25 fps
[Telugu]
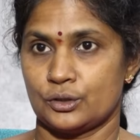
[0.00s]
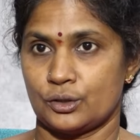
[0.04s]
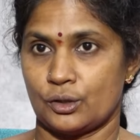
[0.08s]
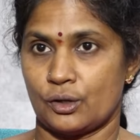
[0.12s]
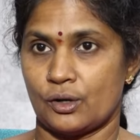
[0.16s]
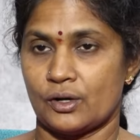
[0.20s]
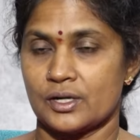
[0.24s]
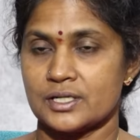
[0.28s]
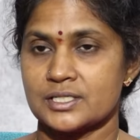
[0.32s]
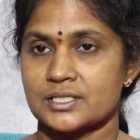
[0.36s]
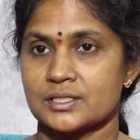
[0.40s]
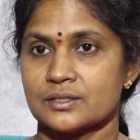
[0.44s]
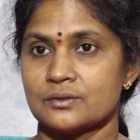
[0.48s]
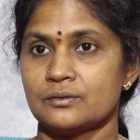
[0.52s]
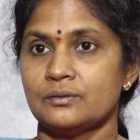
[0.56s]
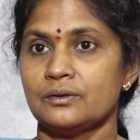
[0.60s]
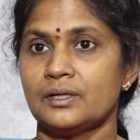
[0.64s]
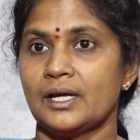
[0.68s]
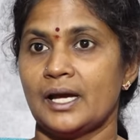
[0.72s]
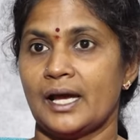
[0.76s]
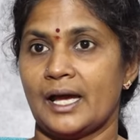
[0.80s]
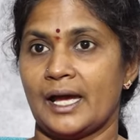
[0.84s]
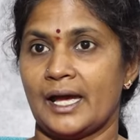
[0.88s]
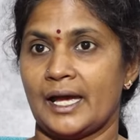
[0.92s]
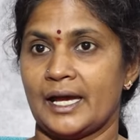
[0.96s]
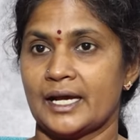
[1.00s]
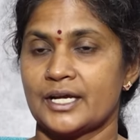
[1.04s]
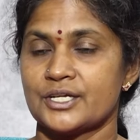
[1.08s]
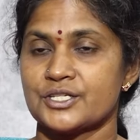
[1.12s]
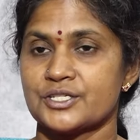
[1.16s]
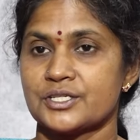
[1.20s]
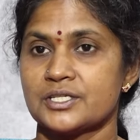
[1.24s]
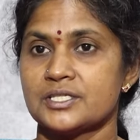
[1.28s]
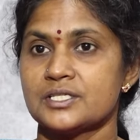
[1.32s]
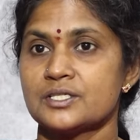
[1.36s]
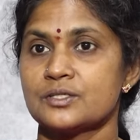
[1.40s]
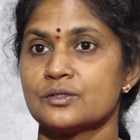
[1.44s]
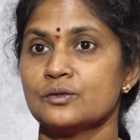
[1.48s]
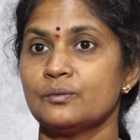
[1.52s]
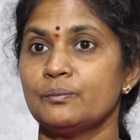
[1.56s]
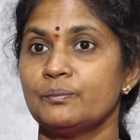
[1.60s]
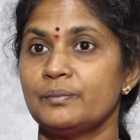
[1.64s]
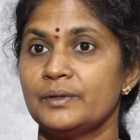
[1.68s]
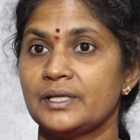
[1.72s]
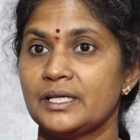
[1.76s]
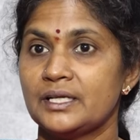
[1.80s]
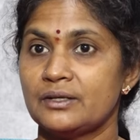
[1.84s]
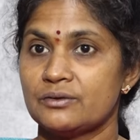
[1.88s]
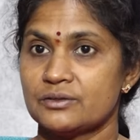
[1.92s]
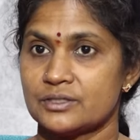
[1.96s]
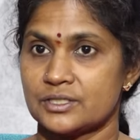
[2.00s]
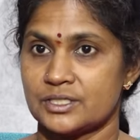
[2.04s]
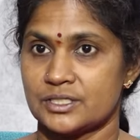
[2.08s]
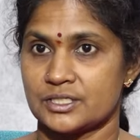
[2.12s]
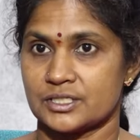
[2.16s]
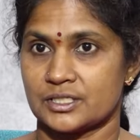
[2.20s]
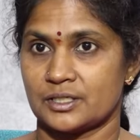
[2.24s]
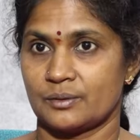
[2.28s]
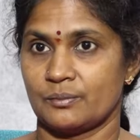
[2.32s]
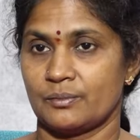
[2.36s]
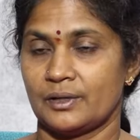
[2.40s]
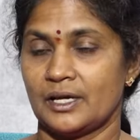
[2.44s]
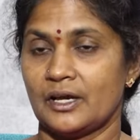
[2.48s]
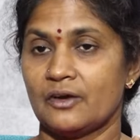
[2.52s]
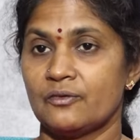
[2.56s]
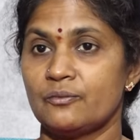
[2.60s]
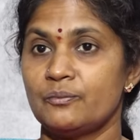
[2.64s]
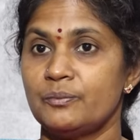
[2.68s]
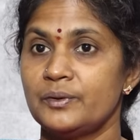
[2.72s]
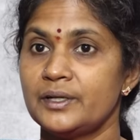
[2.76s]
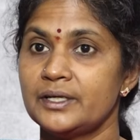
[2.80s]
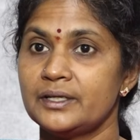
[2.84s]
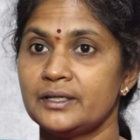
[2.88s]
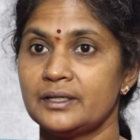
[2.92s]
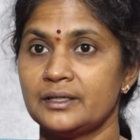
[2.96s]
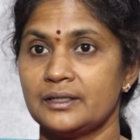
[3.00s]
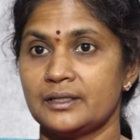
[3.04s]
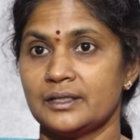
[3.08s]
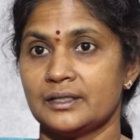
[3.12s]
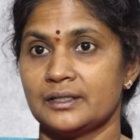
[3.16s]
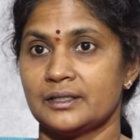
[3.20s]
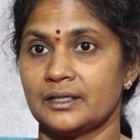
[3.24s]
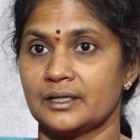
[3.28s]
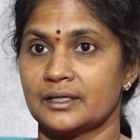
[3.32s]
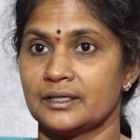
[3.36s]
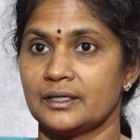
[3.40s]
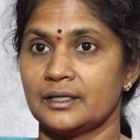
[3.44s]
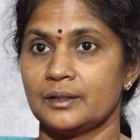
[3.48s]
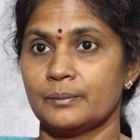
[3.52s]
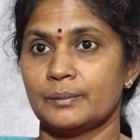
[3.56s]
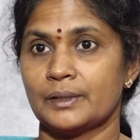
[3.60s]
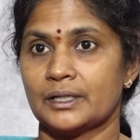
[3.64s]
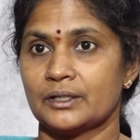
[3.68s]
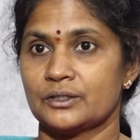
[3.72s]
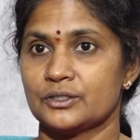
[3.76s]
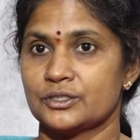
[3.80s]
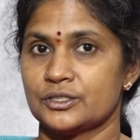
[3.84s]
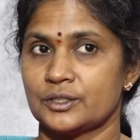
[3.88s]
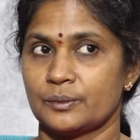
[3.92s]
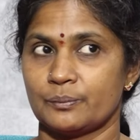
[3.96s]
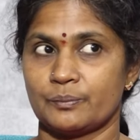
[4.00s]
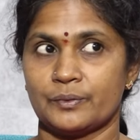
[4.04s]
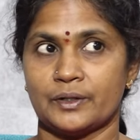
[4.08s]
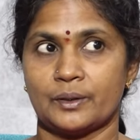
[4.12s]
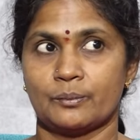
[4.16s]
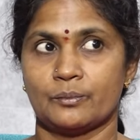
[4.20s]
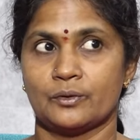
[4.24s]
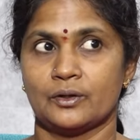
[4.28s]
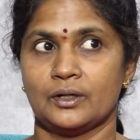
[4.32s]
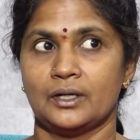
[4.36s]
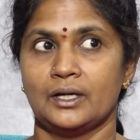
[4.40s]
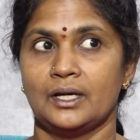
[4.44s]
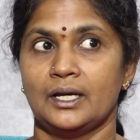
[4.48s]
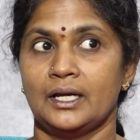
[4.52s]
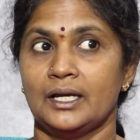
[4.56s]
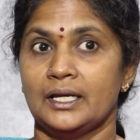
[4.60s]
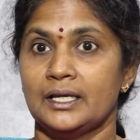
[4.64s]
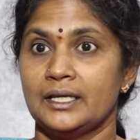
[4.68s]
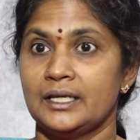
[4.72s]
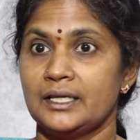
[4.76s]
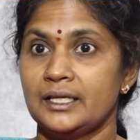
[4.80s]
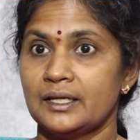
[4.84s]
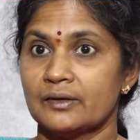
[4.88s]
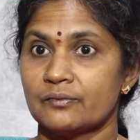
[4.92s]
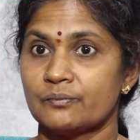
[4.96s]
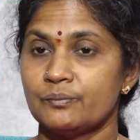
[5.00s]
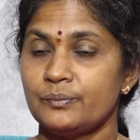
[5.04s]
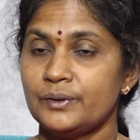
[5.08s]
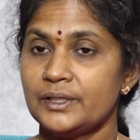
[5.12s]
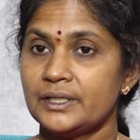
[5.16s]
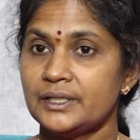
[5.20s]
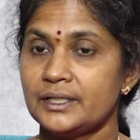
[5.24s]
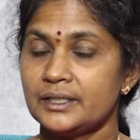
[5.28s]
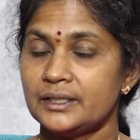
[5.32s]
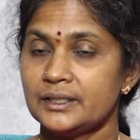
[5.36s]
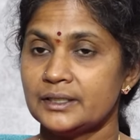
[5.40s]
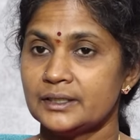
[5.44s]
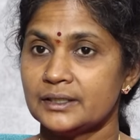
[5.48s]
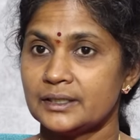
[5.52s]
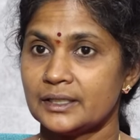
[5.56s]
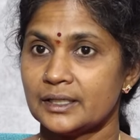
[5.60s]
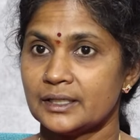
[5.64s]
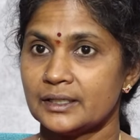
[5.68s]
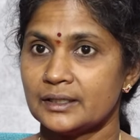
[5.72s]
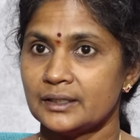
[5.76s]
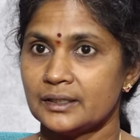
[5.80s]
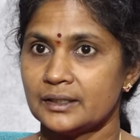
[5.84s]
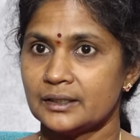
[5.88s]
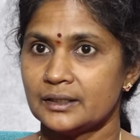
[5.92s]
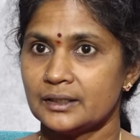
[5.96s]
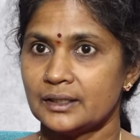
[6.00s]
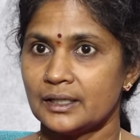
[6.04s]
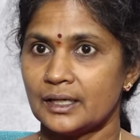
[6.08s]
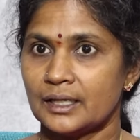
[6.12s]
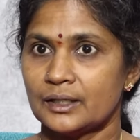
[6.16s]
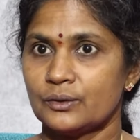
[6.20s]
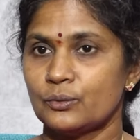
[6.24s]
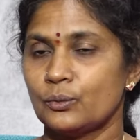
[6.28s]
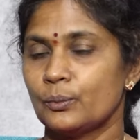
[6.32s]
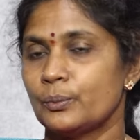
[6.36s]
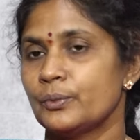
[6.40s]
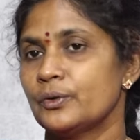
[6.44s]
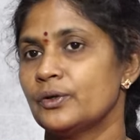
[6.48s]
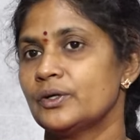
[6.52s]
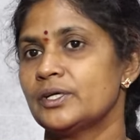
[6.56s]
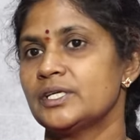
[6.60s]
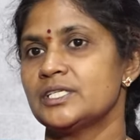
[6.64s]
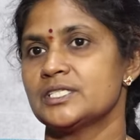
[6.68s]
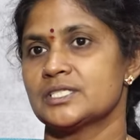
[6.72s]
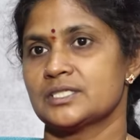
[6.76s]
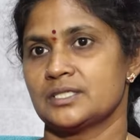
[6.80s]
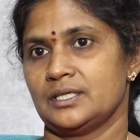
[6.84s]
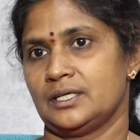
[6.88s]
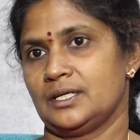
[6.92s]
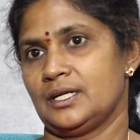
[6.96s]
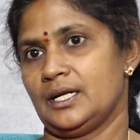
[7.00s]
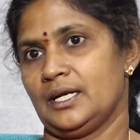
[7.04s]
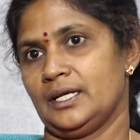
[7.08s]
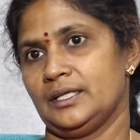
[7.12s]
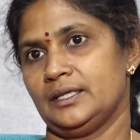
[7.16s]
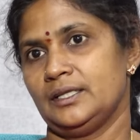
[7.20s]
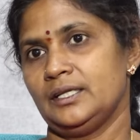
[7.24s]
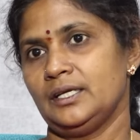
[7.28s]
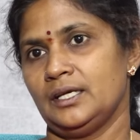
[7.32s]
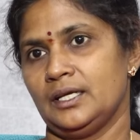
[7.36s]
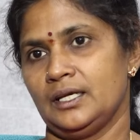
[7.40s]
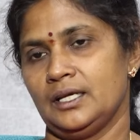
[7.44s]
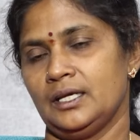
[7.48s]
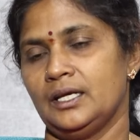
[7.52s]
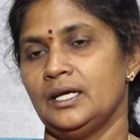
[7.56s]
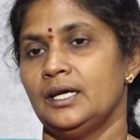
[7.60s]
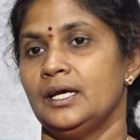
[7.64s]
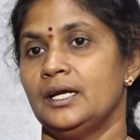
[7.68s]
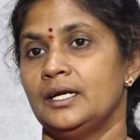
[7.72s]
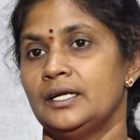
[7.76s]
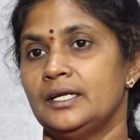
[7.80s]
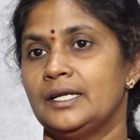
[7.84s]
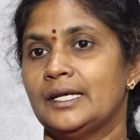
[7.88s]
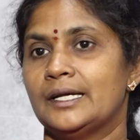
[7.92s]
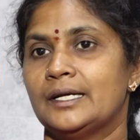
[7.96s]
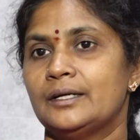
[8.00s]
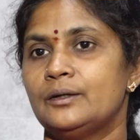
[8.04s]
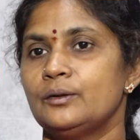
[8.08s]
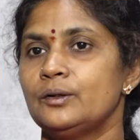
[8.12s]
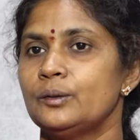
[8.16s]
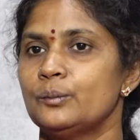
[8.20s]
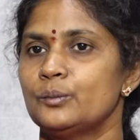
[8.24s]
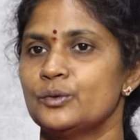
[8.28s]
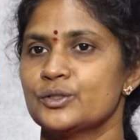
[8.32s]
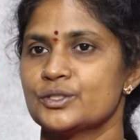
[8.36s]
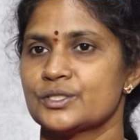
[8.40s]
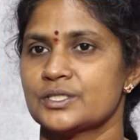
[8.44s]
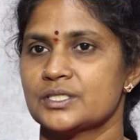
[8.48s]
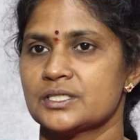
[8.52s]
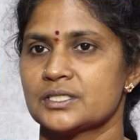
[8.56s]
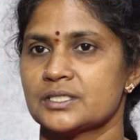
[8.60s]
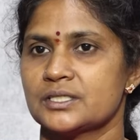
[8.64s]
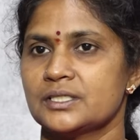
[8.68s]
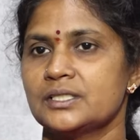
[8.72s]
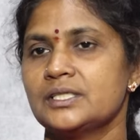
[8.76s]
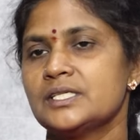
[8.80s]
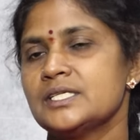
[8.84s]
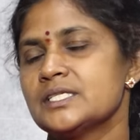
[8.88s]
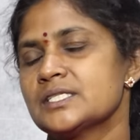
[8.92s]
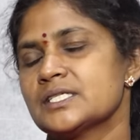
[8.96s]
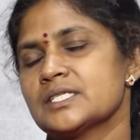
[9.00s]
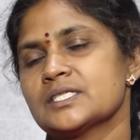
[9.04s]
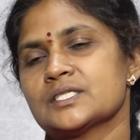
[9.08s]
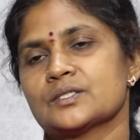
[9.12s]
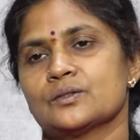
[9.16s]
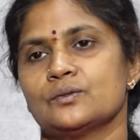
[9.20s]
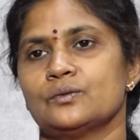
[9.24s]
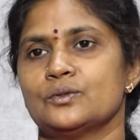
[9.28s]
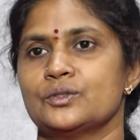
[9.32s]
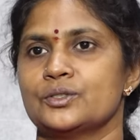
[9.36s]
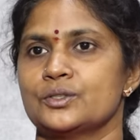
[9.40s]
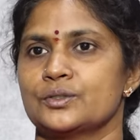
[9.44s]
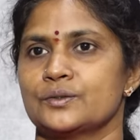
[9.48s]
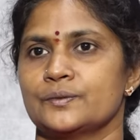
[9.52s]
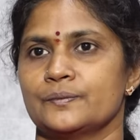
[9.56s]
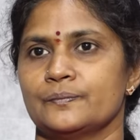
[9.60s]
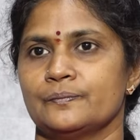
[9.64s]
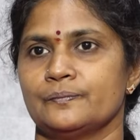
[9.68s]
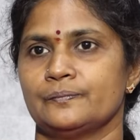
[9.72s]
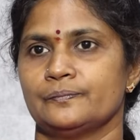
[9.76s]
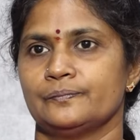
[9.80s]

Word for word: థాట్స్ యాక్షన్స్ బిలీవ్ సిస్టమ్ ఎఫ్బిటిఏ టెక్నిక్ మనం చెప్పాము ఈ ఎఫ్బిటిఏ టెక్నిక్ని కానీ ఉపయోగించినట్లయితే నెగిటివ్ ఎమోషన్స్ని తీసేసుకోవచ్చు